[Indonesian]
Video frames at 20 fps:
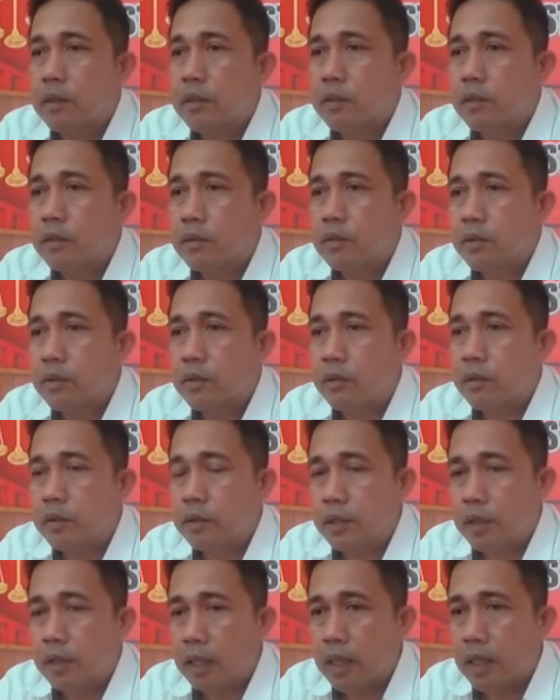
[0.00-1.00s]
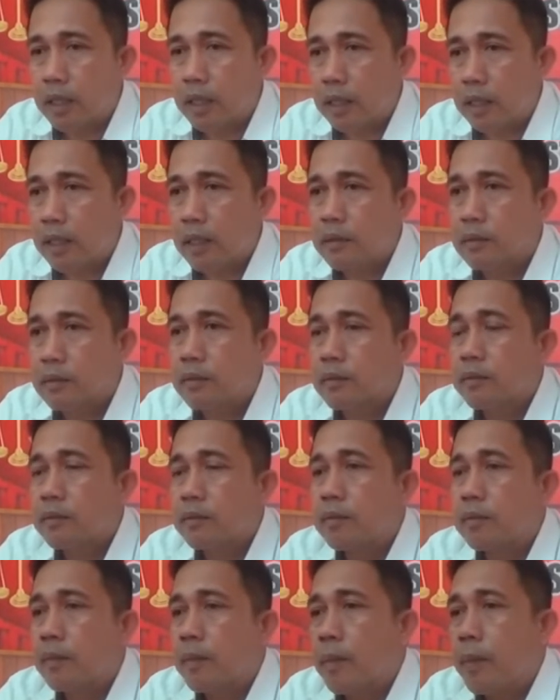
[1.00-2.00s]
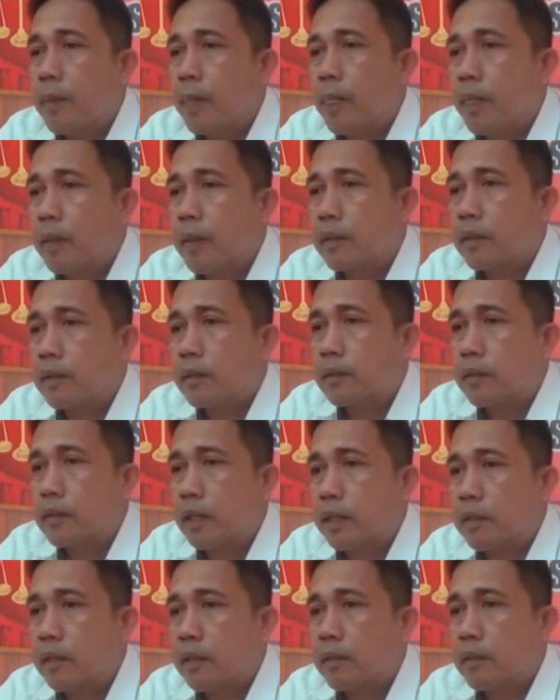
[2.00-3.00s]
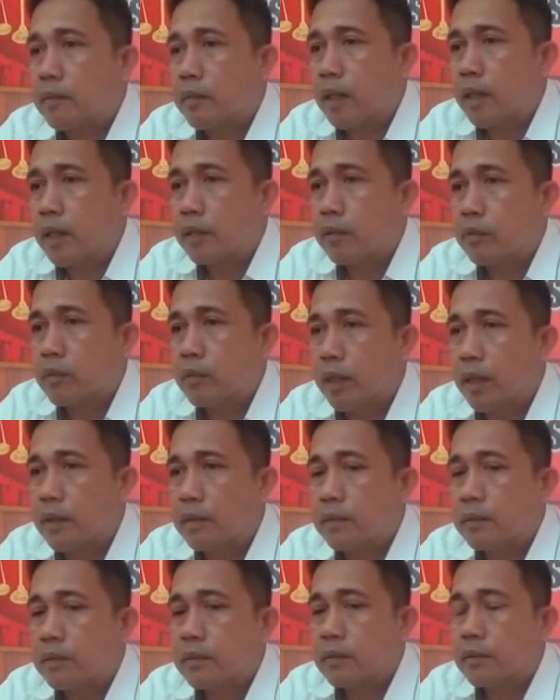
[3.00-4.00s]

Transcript: nah. Sulawesi Tenggara datang mengadukan